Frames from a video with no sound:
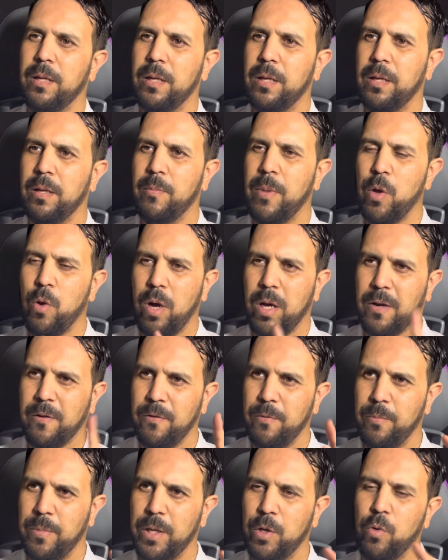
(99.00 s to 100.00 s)
ما يعرف
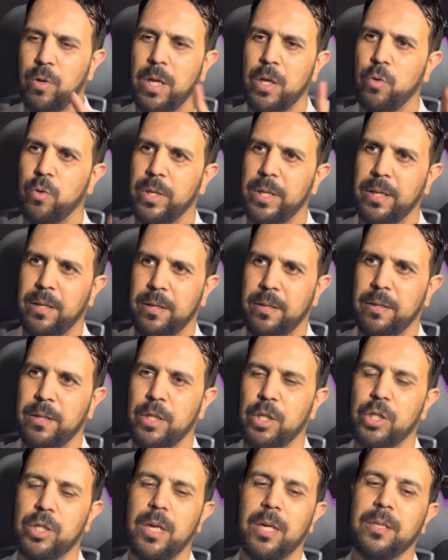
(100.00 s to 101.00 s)
لا يورينغ
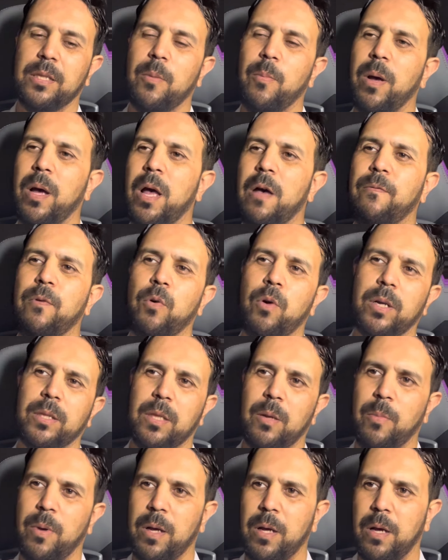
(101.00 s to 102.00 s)
انشاء طبقه فوق
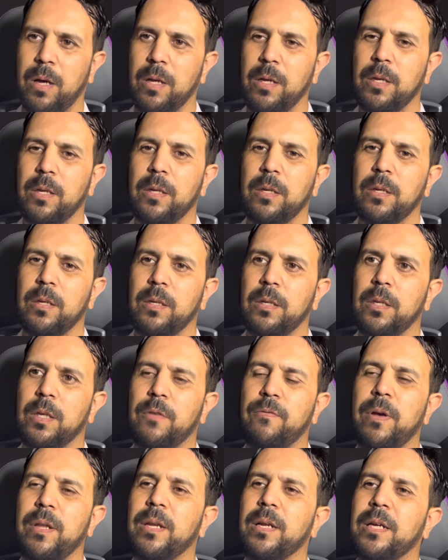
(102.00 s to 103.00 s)
طبقه
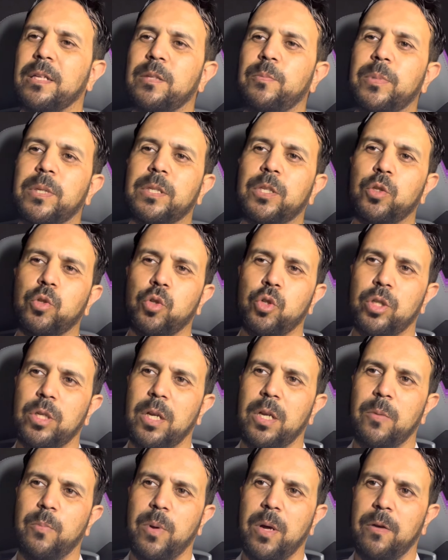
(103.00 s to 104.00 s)
يكفي انك تميكسي جوج ديال
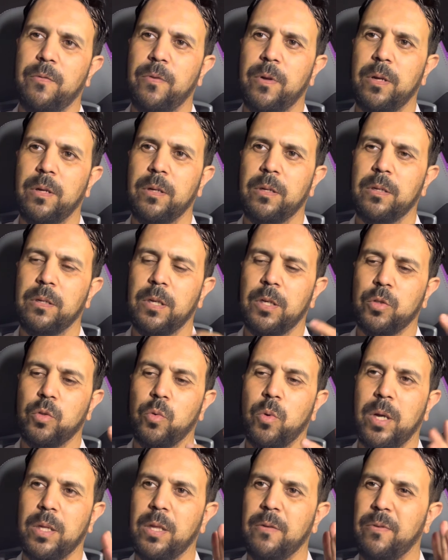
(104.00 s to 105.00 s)
لي بارفان يعطوك
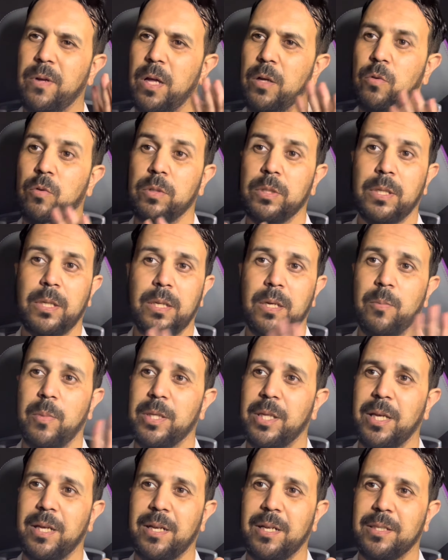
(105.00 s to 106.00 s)
واحد الفراغونس اللي هي ما
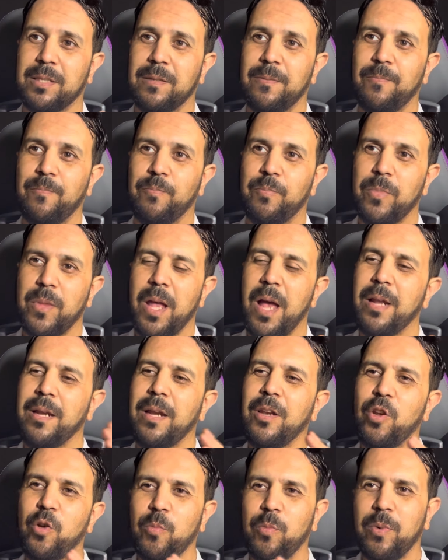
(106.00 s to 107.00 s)
دايراش انا
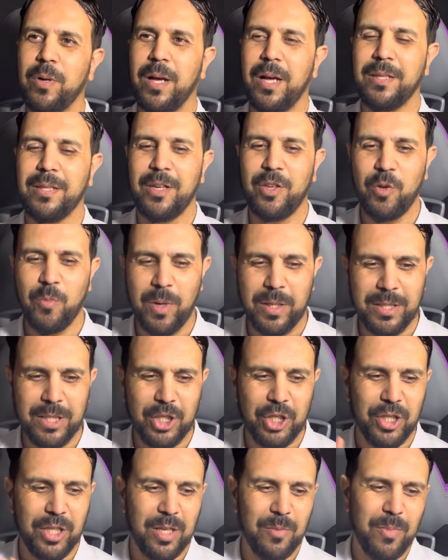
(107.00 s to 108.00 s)
اليوم انا اليوم عندي
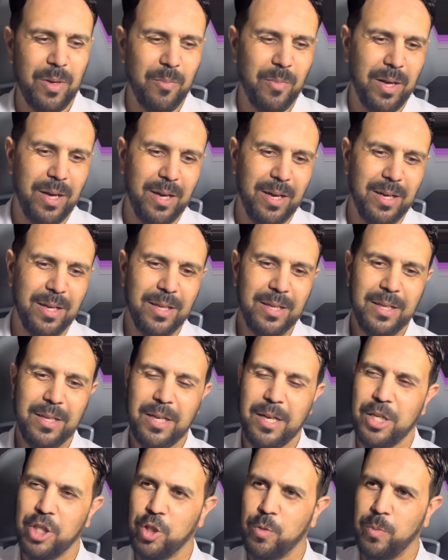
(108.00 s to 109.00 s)
تجربه مع
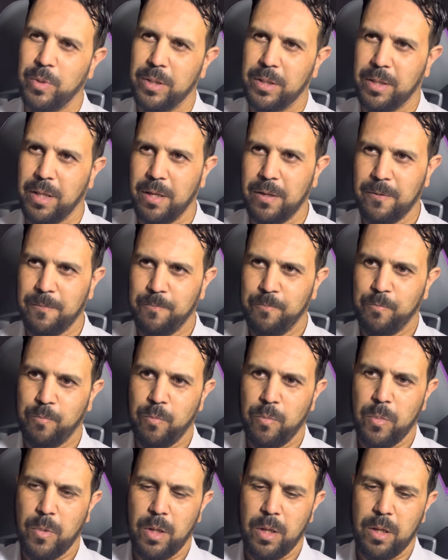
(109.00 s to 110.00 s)
خرجت من الدار
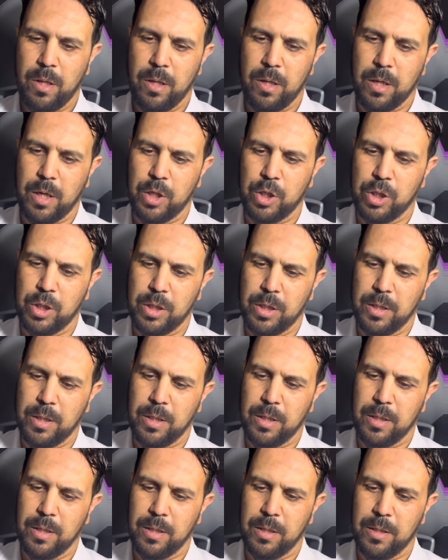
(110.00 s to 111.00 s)
راش
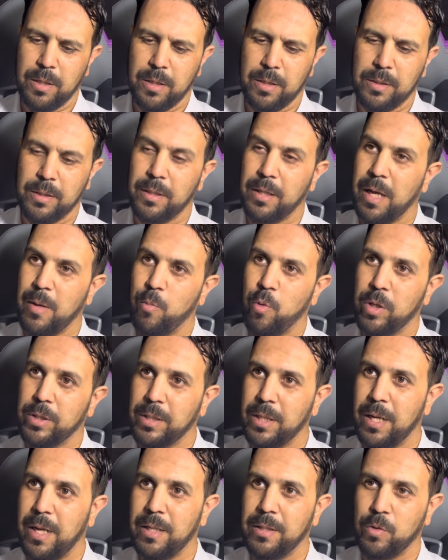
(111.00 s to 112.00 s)
آه، سيدغابوازي
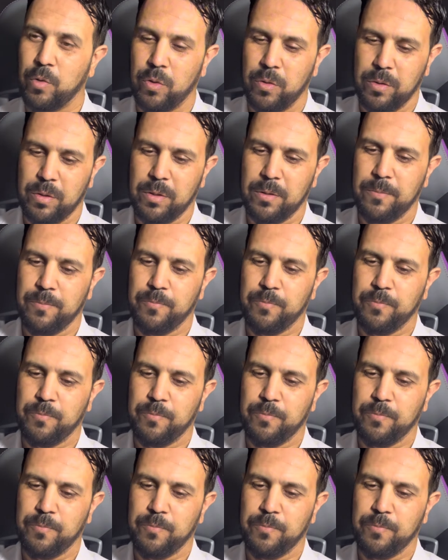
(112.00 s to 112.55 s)
الانتونس